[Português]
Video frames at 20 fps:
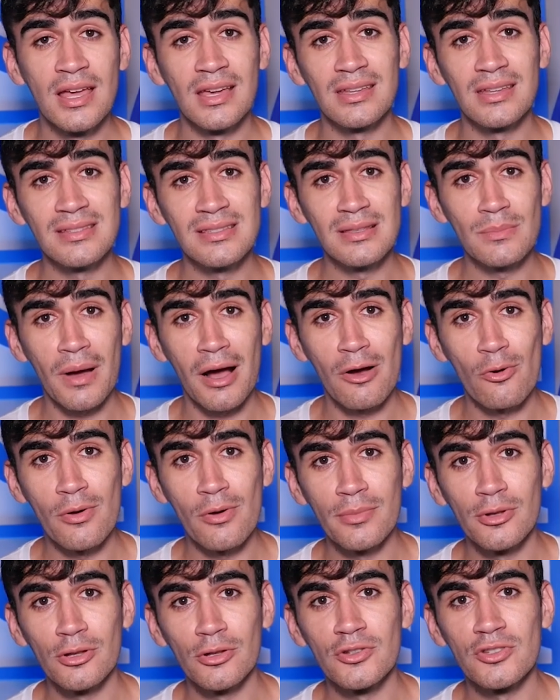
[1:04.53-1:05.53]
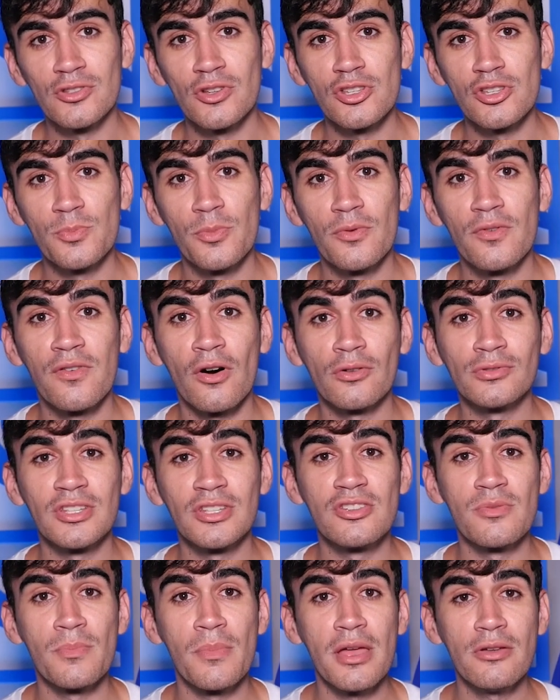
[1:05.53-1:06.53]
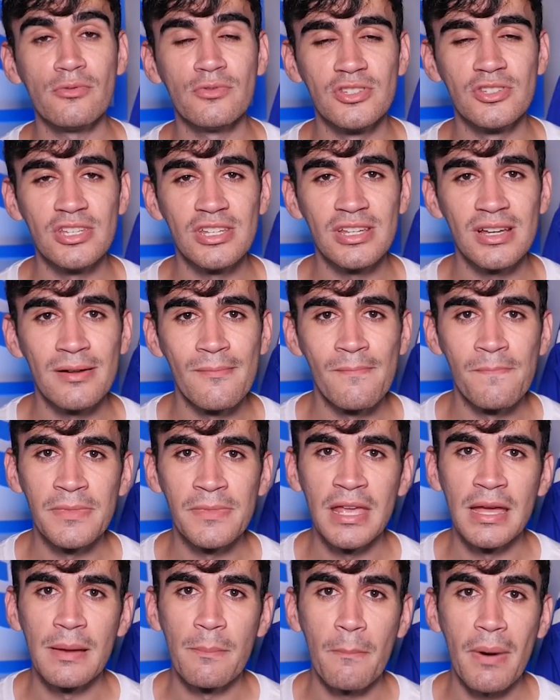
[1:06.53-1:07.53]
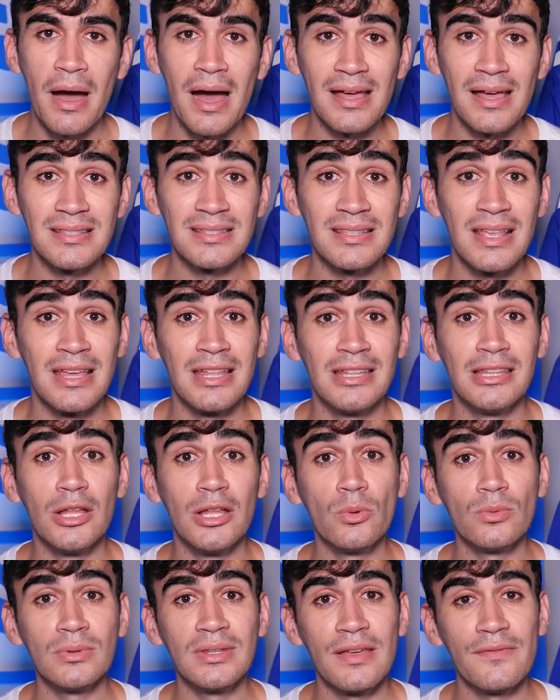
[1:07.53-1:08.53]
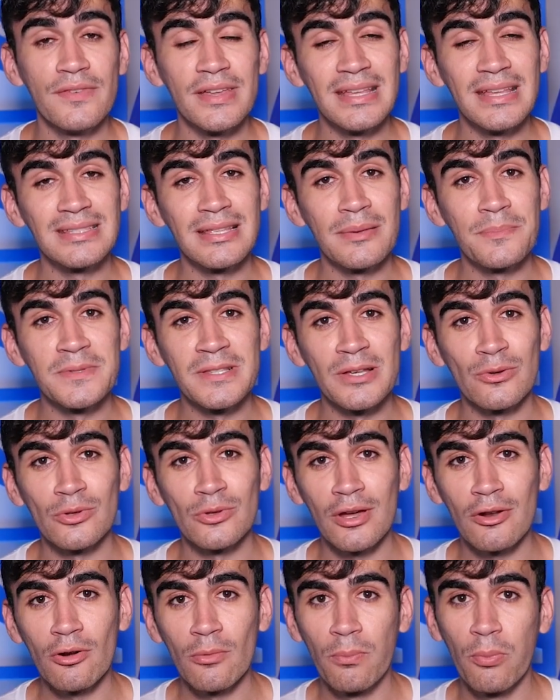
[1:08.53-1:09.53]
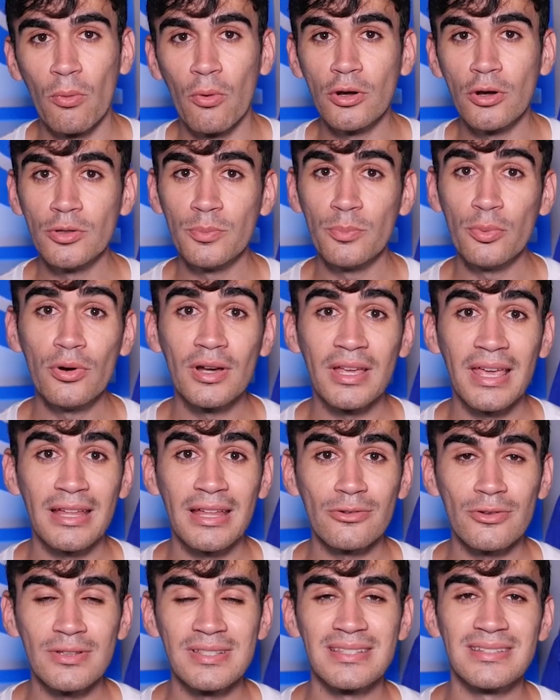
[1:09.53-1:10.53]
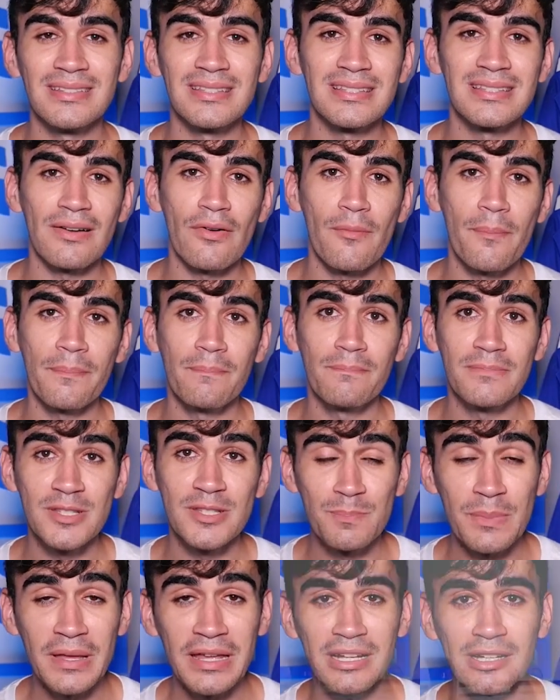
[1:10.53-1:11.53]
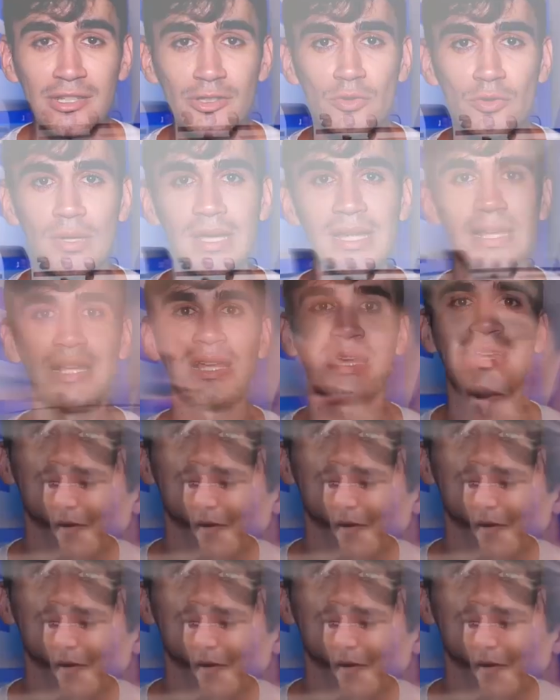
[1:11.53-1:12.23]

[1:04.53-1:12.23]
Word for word: que desembarcou em Belo Horizonte por volta de meio-dia, mas não teve recepção no aeroporto porque a torcida estava esperando ele lá